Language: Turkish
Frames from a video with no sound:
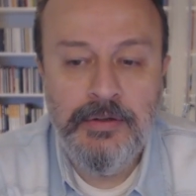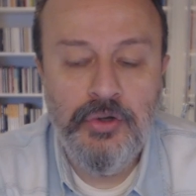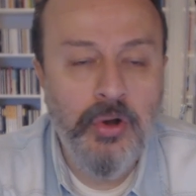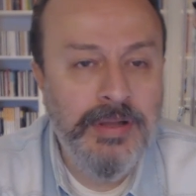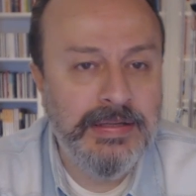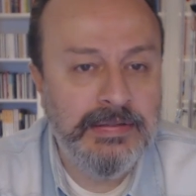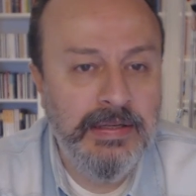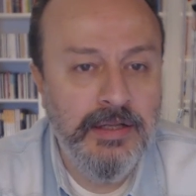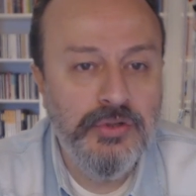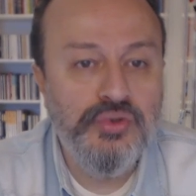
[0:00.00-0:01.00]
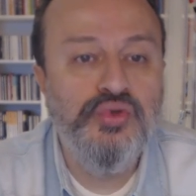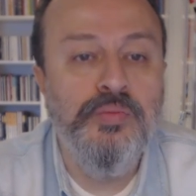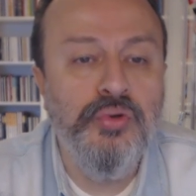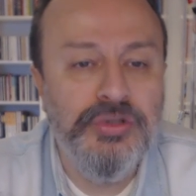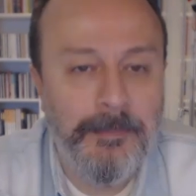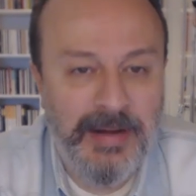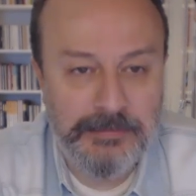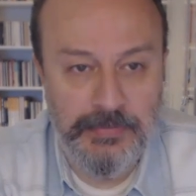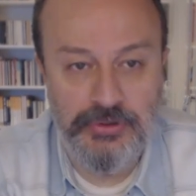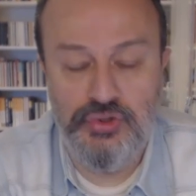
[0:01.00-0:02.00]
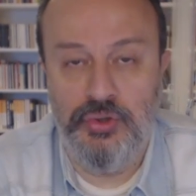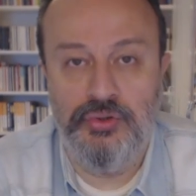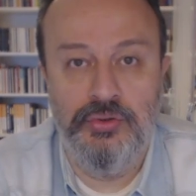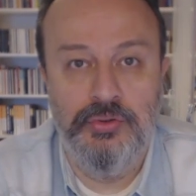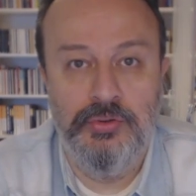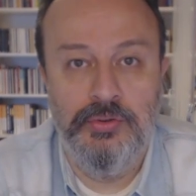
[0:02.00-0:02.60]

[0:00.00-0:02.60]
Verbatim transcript: Konya'da Zümrüt Apartmanı çöktü.